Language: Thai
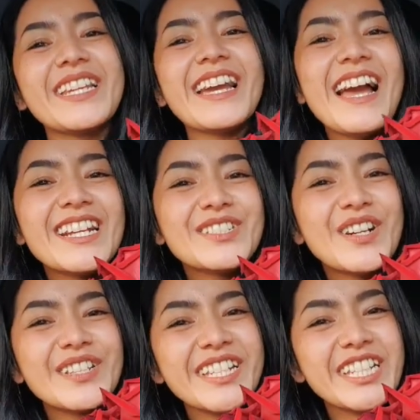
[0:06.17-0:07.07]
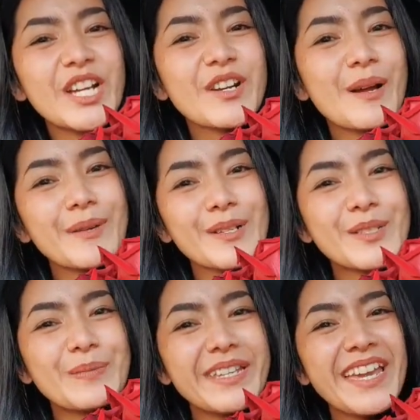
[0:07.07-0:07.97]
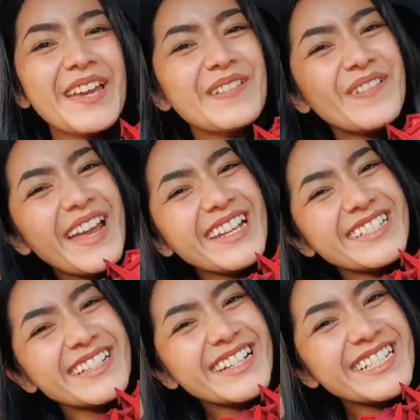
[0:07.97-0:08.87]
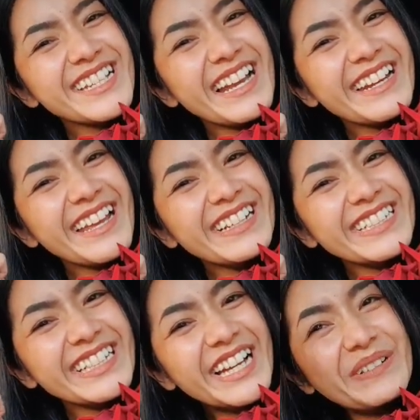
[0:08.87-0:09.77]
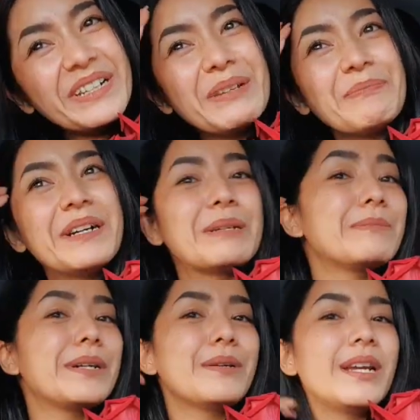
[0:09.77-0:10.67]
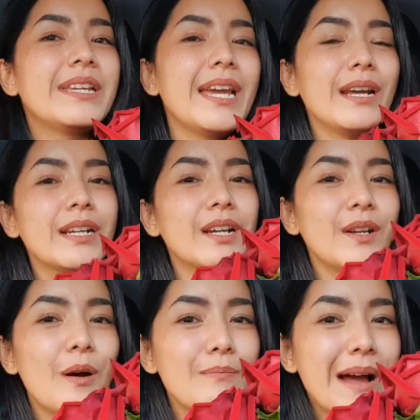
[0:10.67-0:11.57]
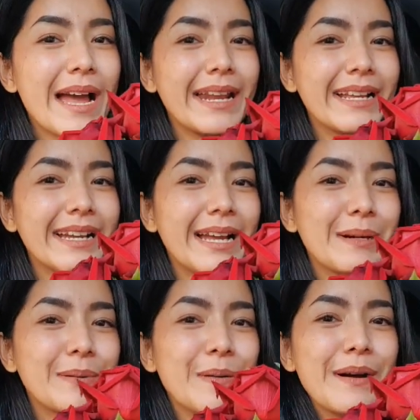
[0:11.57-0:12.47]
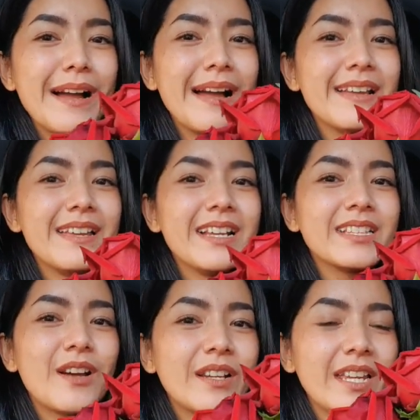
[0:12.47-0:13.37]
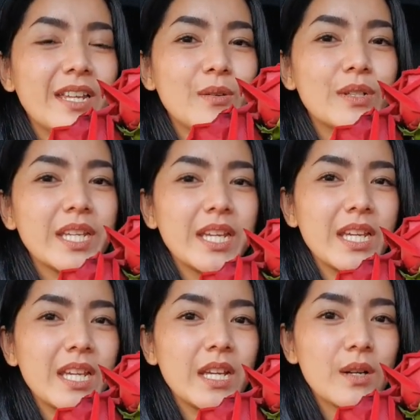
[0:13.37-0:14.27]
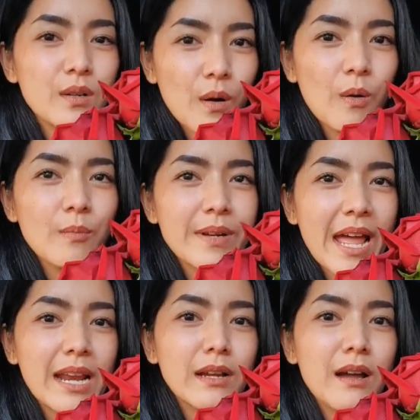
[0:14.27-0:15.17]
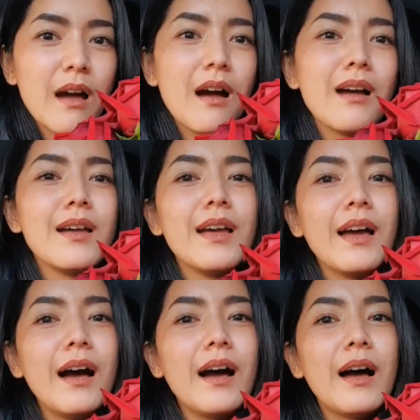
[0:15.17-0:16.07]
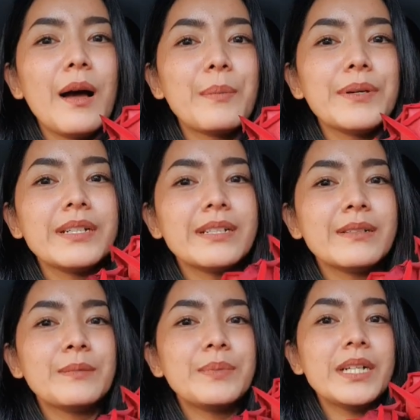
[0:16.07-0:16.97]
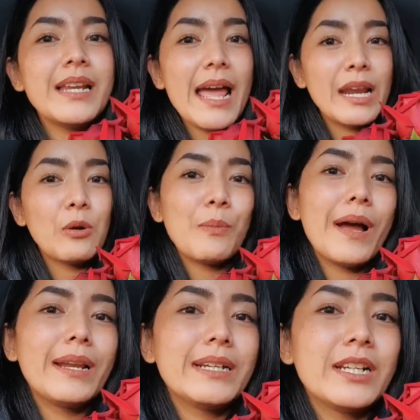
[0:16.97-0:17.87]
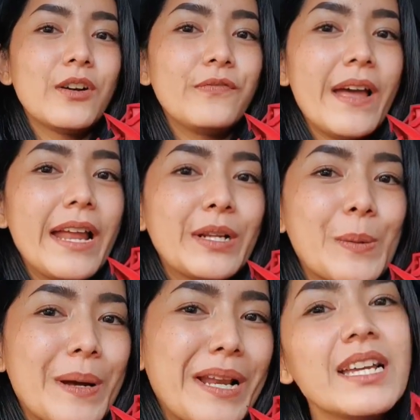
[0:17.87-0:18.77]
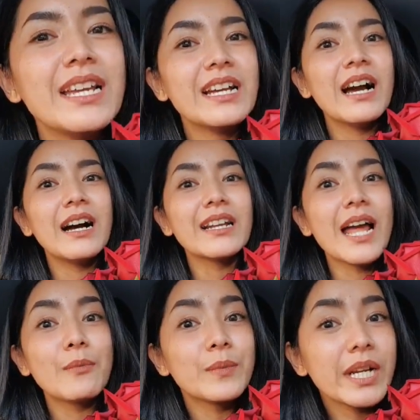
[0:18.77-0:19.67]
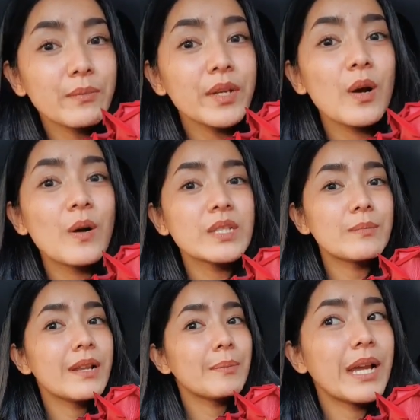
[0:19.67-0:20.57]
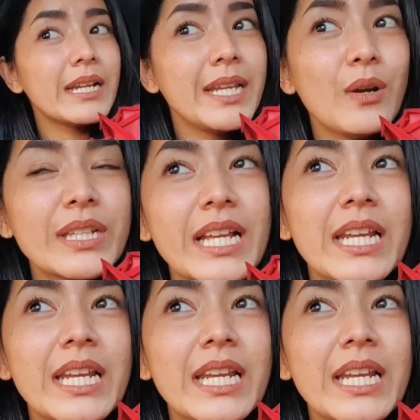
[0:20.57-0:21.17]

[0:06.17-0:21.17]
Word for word: สดีค่ะทุกคน ยินดีต้อนรับเข้าสู่พีเคเวทกาชาแนลนะคะ วันนี้เปิดมาด้วยแก้วแล้วก็ดอกไม้นะคะ เพราะว่าตอนนี้อยู่ที่โรมนะแล้วก็เพิ่งเพิ่งแลนลงมาเลยแล้วแฟนก็มารับทำคลิปวิดีโอสำหรับการเที่ยวอิตา